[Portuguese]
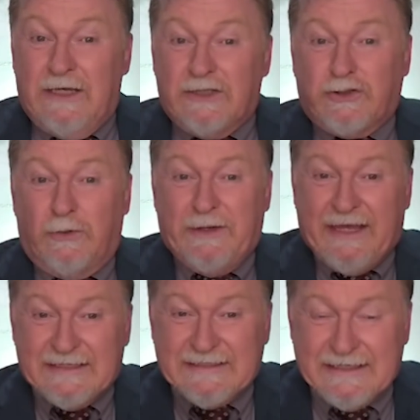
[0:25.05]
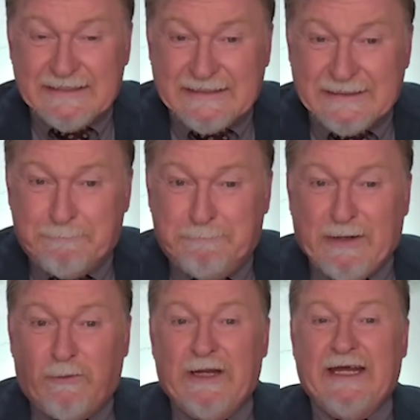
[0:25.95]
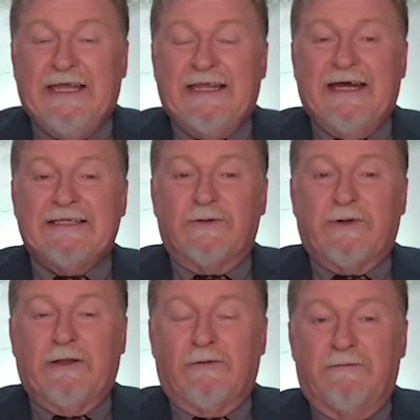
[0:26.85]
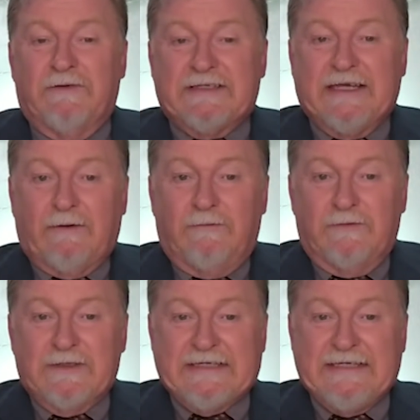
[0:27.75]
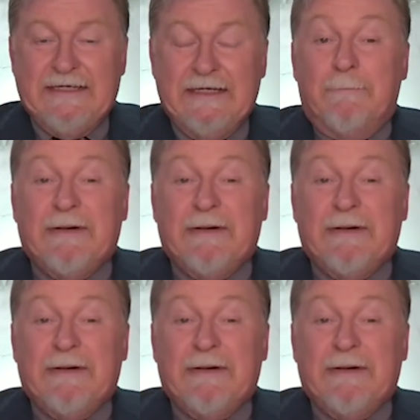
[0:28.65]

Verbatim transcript: Sobre essas peculiaridades eu quero conversar com você,